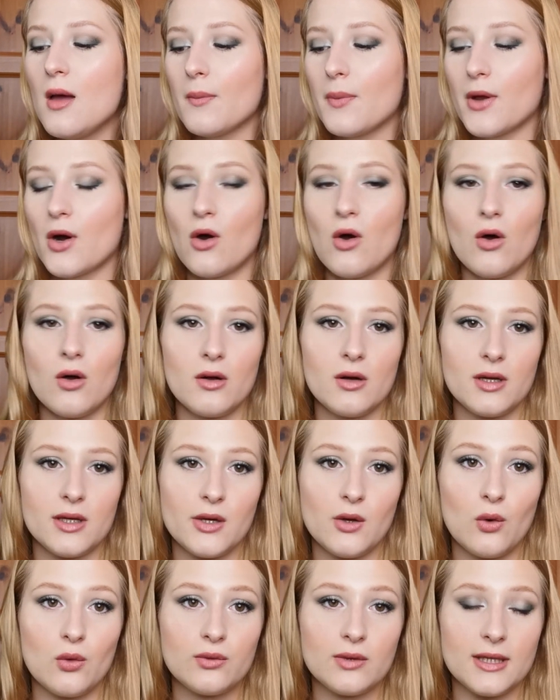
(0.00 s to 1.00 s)
però eh,
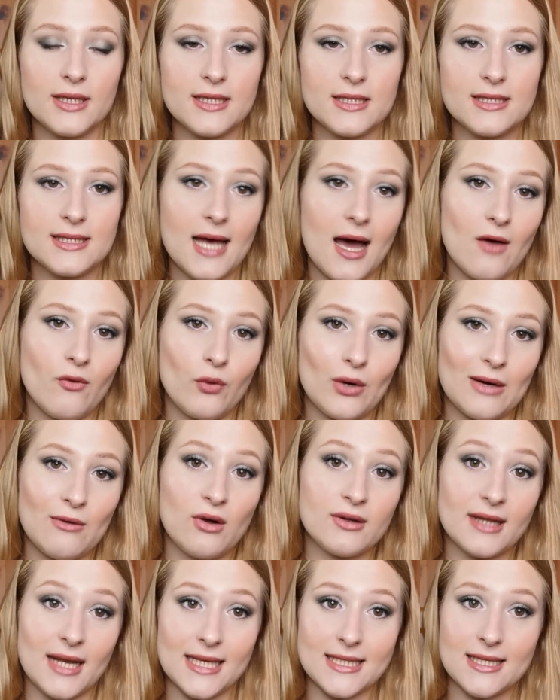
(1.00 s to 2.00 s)
io lo utilizzavo una
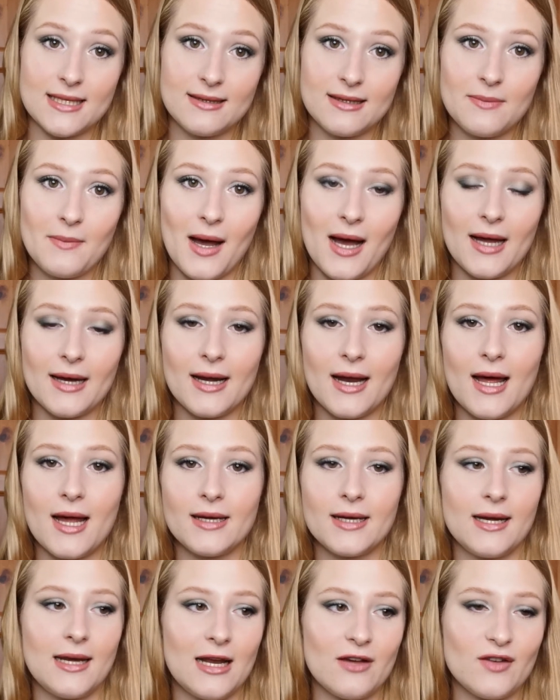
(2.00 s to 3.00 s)
volta alla settimana
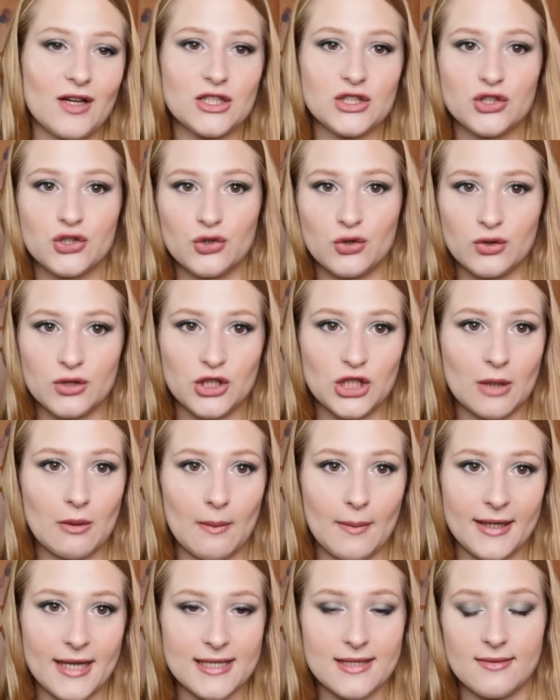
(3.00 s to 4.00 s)
nel lavaggio diciamo
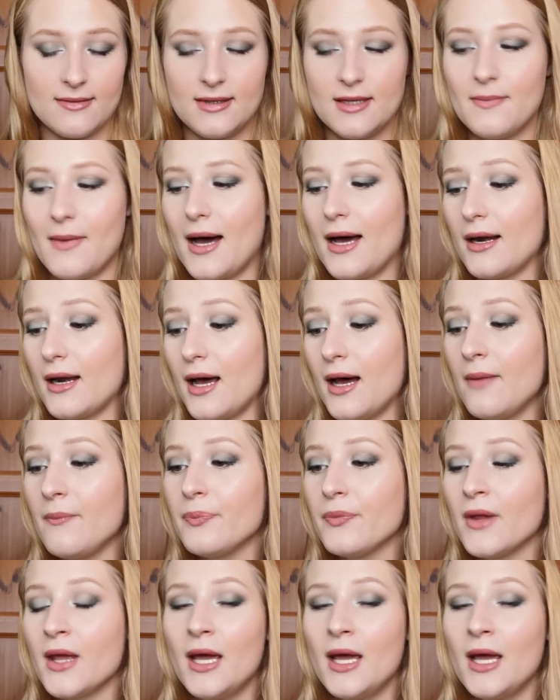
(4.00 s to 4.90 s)
a metà settimana